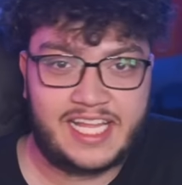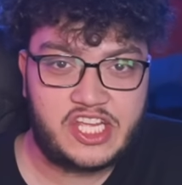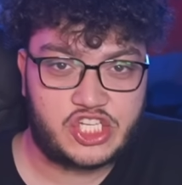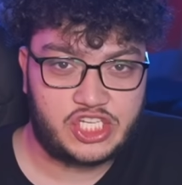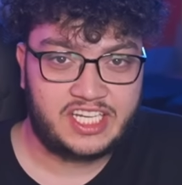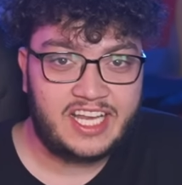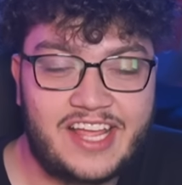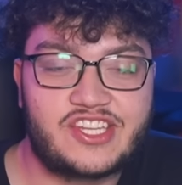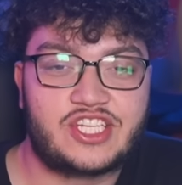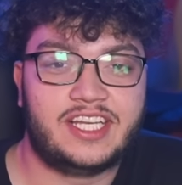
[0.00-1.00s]
ليش
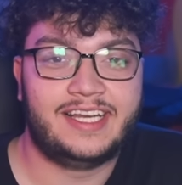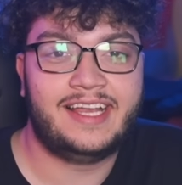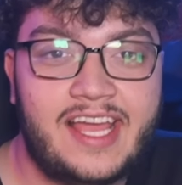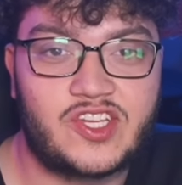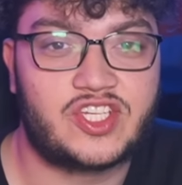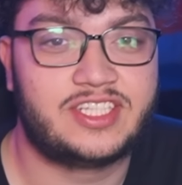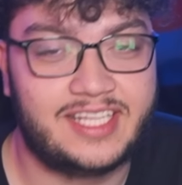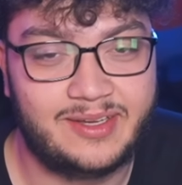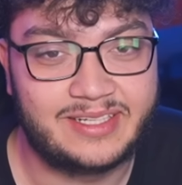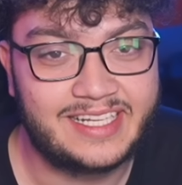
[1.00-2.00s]
ليش ليش
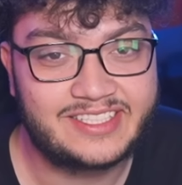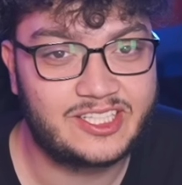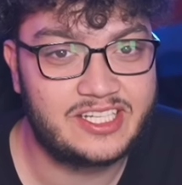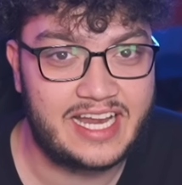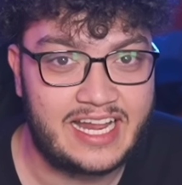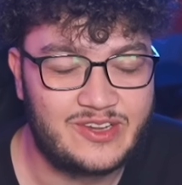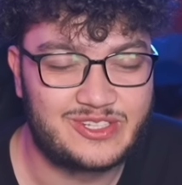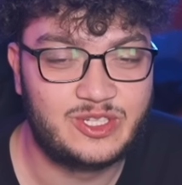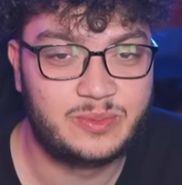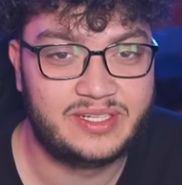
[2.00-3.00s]
ليش ترجع
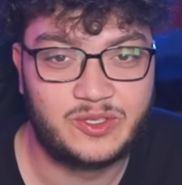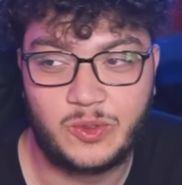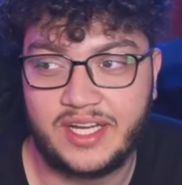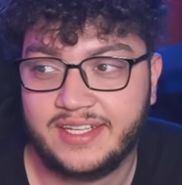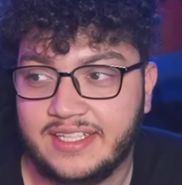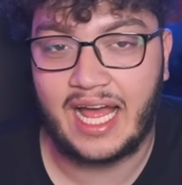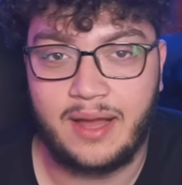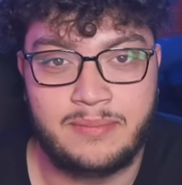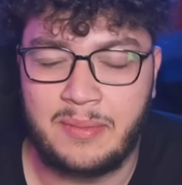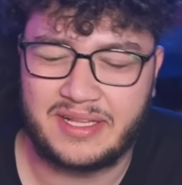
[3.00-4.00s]
لهالاسلوب اللي هو
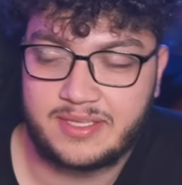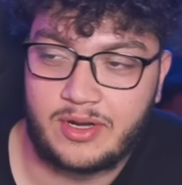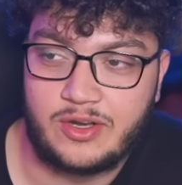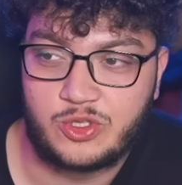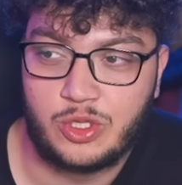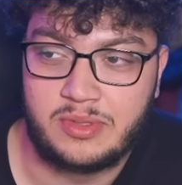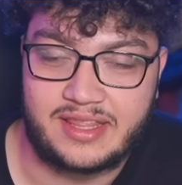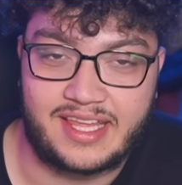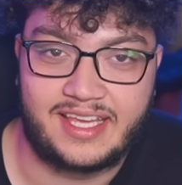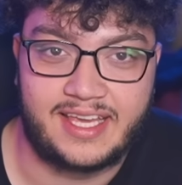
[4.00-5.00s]
صراحه ما بعتبره
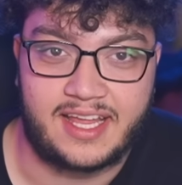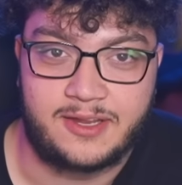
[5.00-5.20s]
الاسلوب الذكي